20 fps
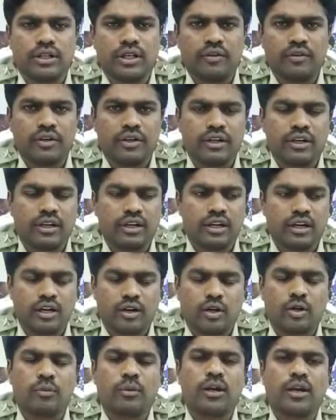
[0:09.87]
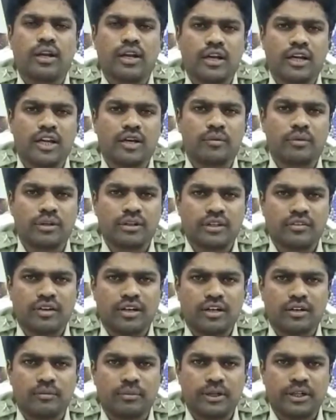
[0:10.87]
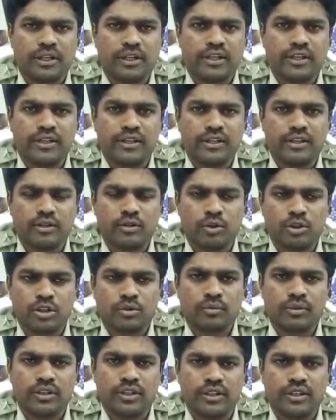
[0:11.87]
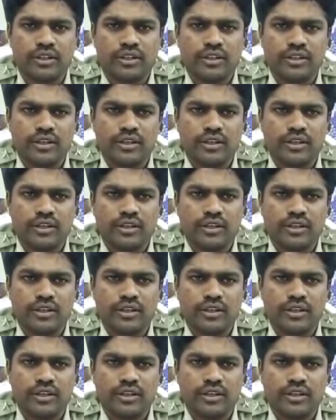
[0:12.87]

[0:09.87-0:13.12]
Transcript: ఎవరైనా అనుమానంగా కనబడితే వాళ్ళని పట్టి కొంతమంది